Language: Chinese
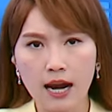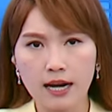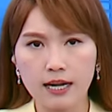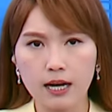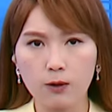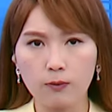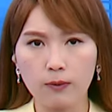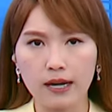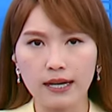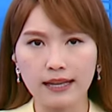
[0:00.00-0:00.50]

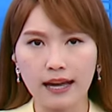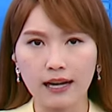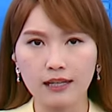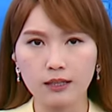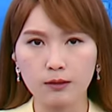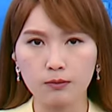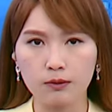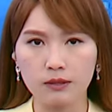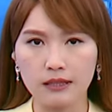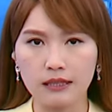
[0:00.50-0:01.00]
认为他
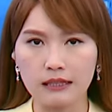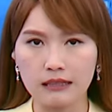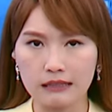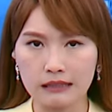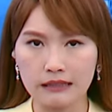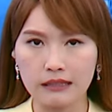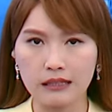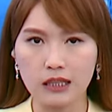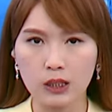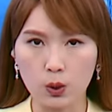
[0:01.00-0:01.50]
是不是
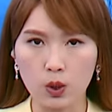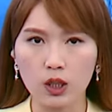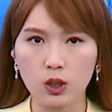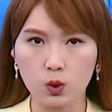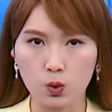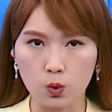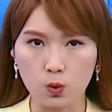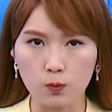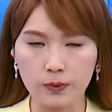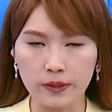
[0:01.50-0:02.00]
私
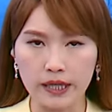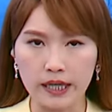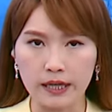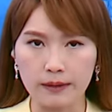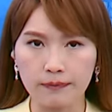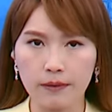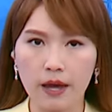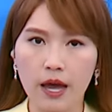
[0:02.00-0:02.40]
吞毒品。